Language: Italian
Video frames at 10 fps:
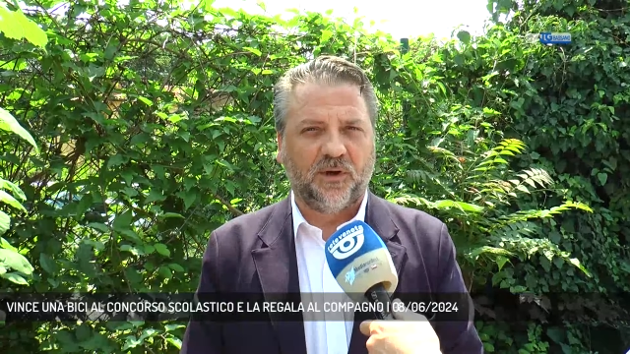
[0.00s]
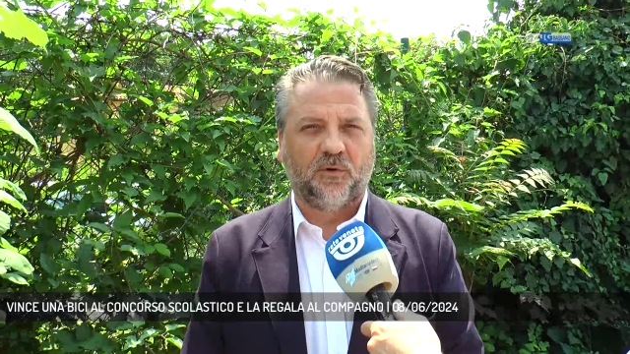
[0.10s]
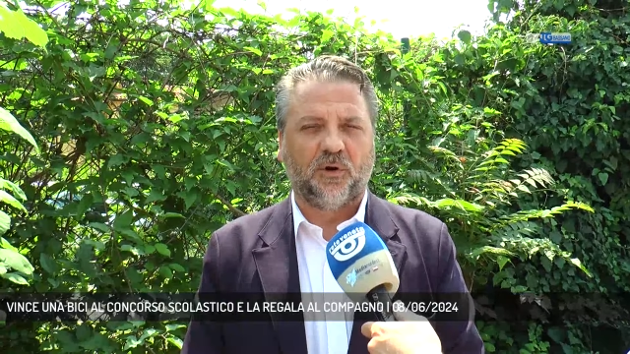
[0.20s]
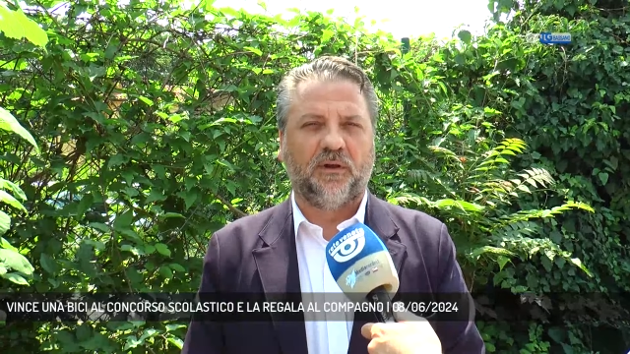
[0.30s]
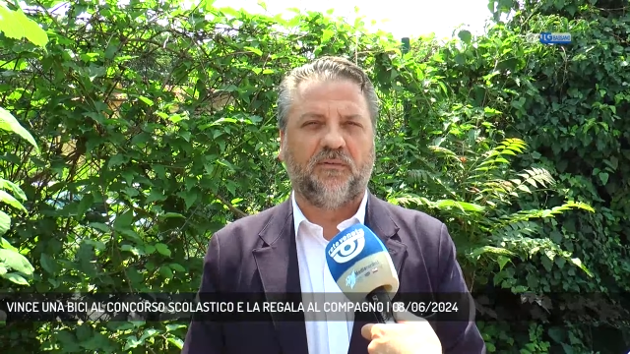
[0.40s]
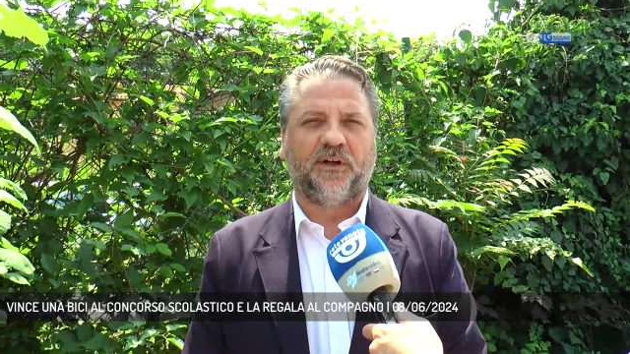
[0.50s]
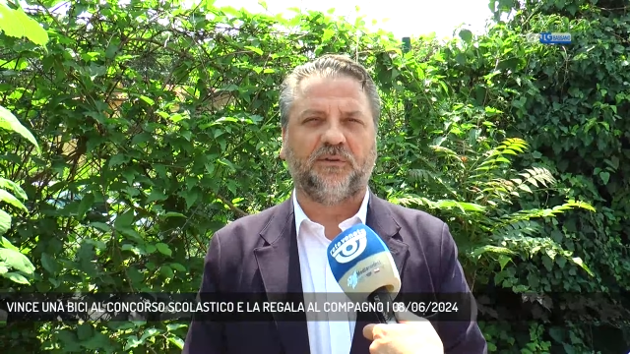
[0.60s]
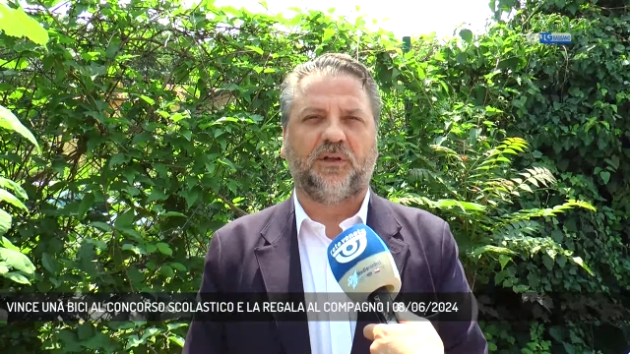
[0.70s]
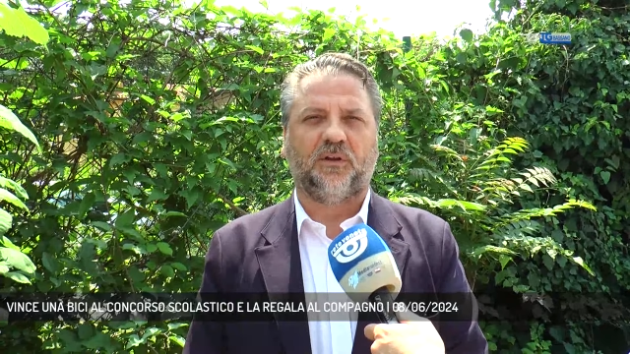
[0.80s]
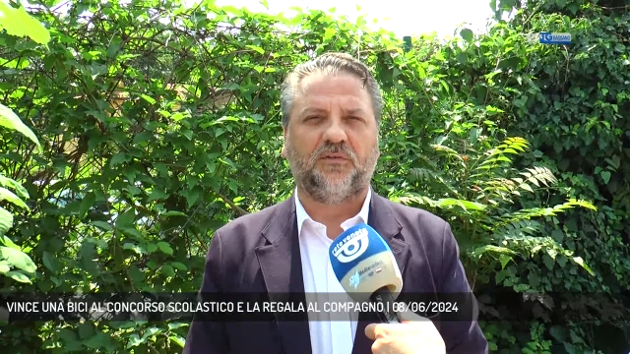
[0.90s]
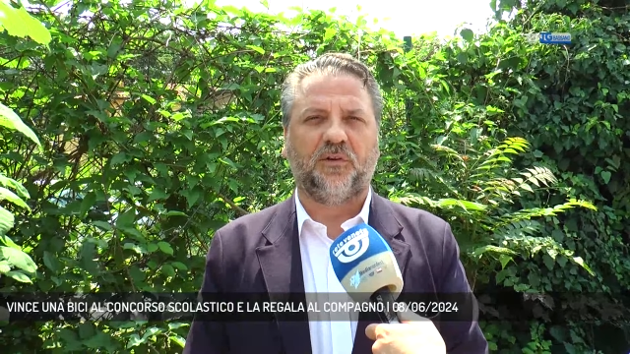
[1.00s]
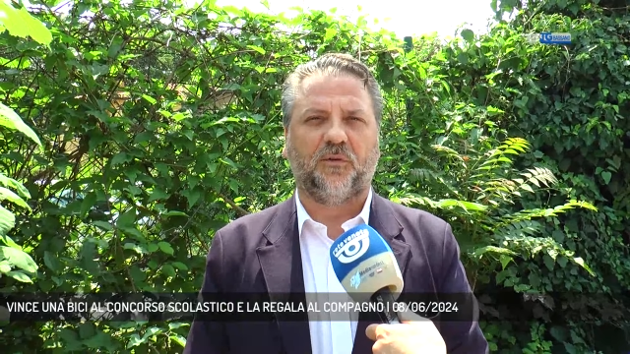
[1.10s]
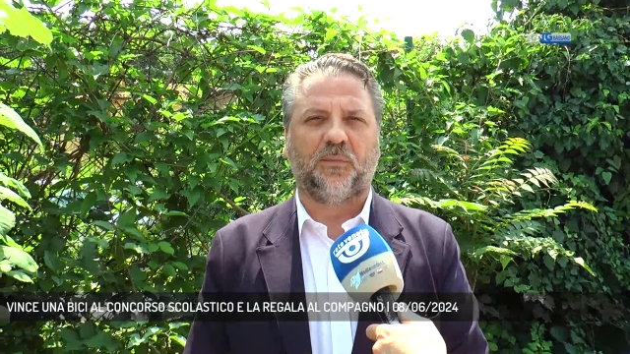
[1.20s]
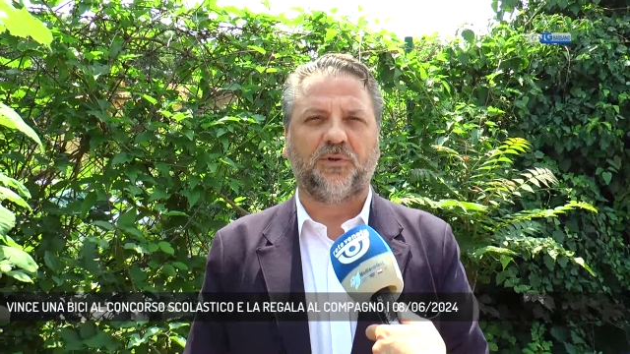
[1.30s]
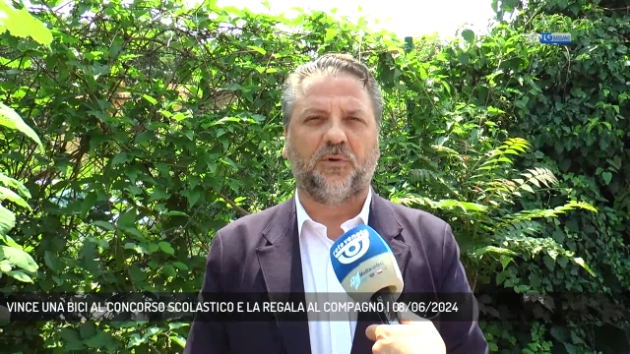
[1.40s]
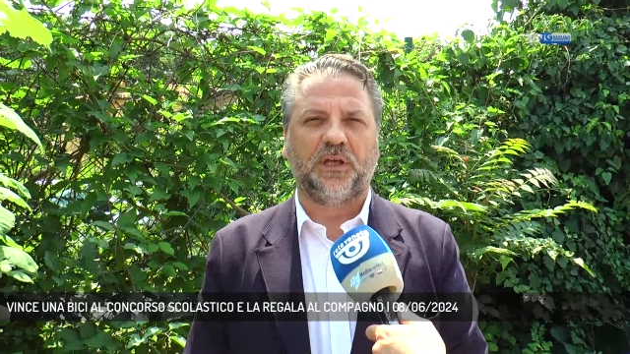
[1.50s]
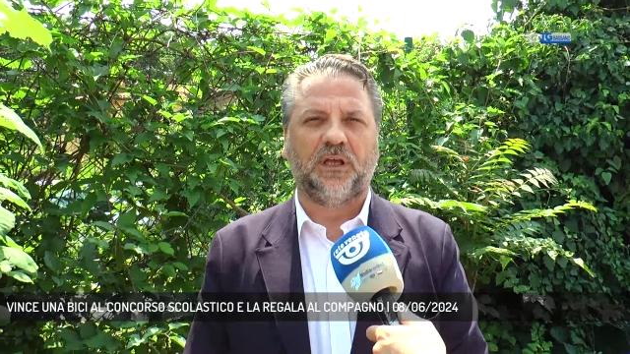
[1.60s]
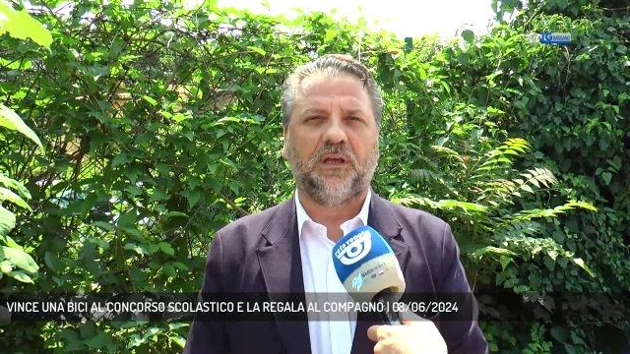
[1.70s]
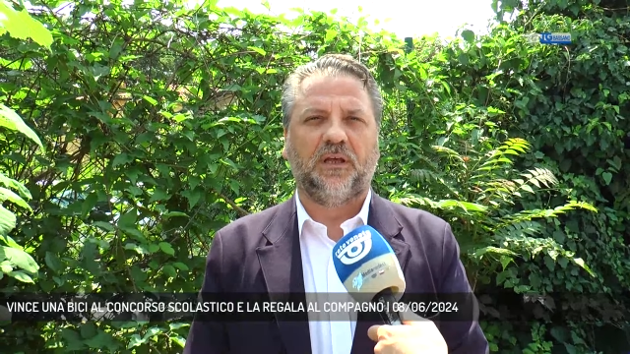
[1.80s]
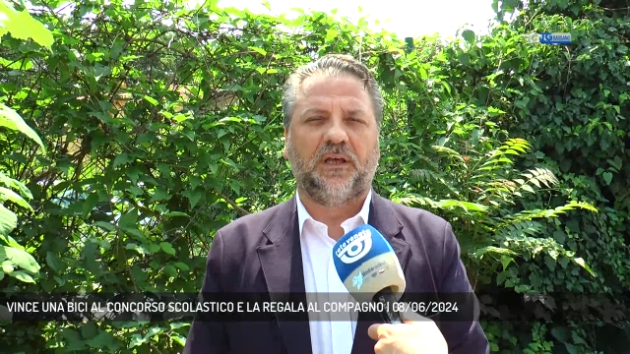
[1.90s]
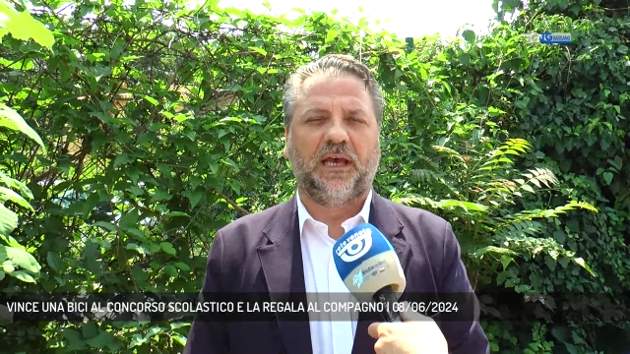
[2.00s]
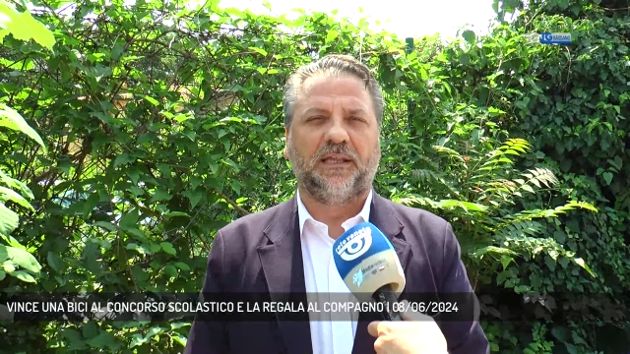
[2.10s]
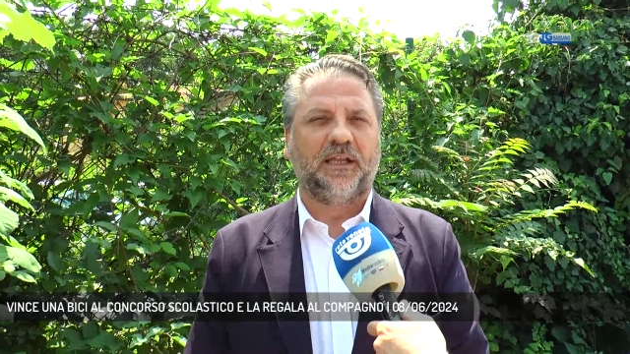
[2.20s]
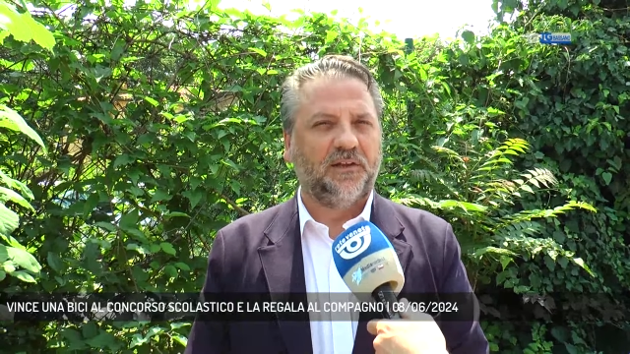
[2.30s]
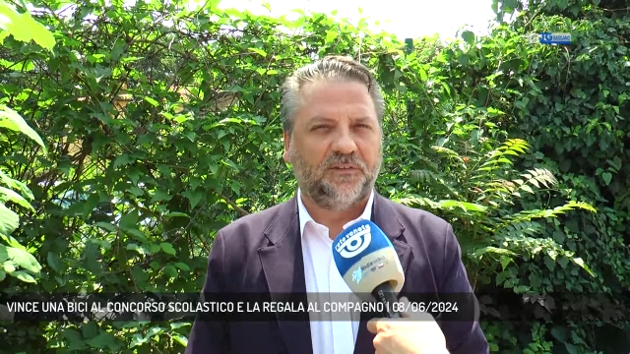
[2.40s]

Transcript: il lavoro che viene fatto dai nostri formatori, eh, dagli